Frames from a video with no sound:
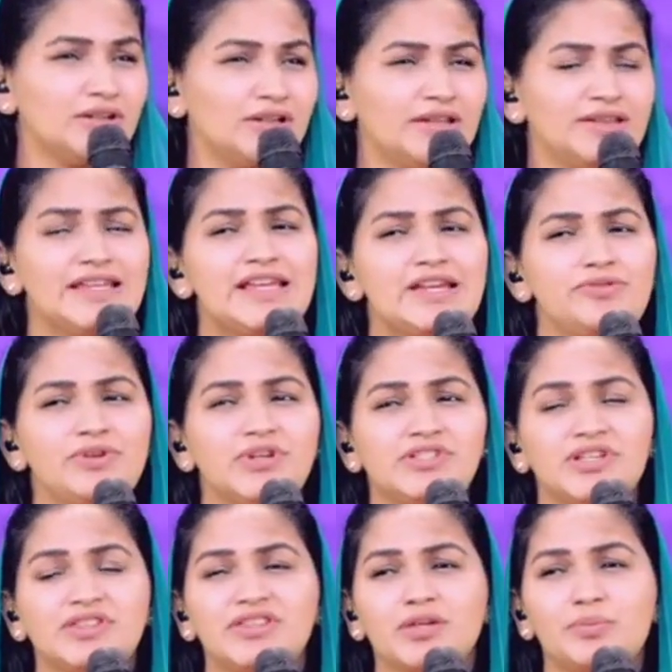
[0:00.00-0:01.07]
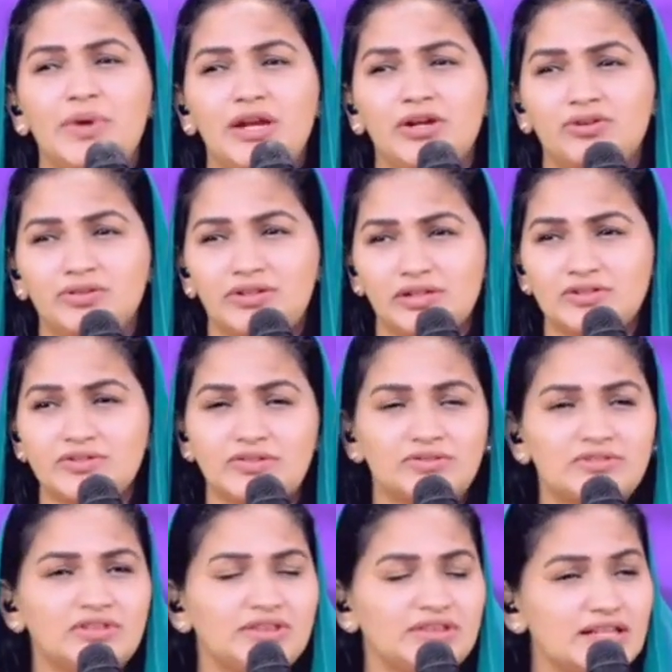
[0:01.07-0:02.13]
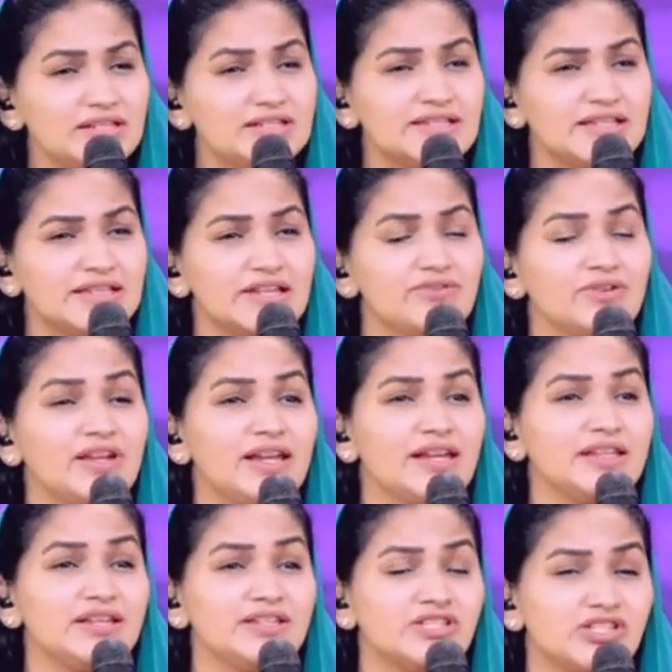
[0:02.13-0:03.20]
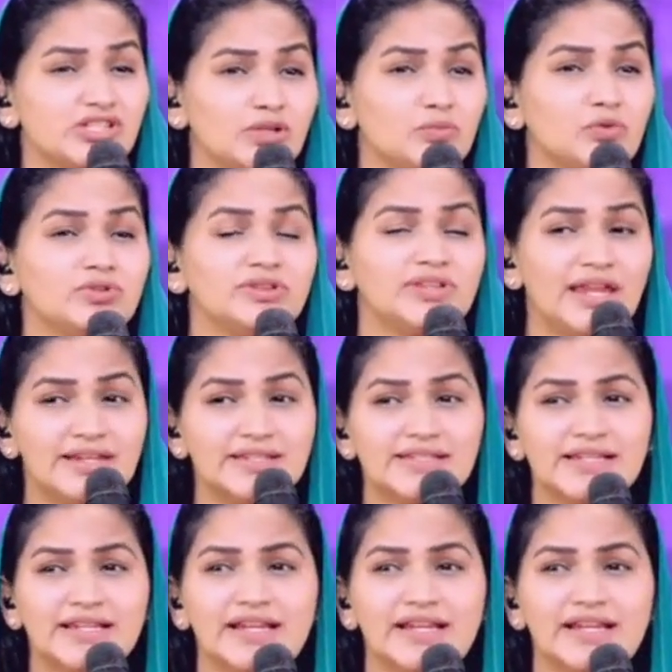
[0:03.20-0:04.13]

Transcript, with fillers: దేవుని చిత్తం ఏంటో తెలుసు తెలిసి దేవునికి ఏది ఇష్టమో తెలిసి అది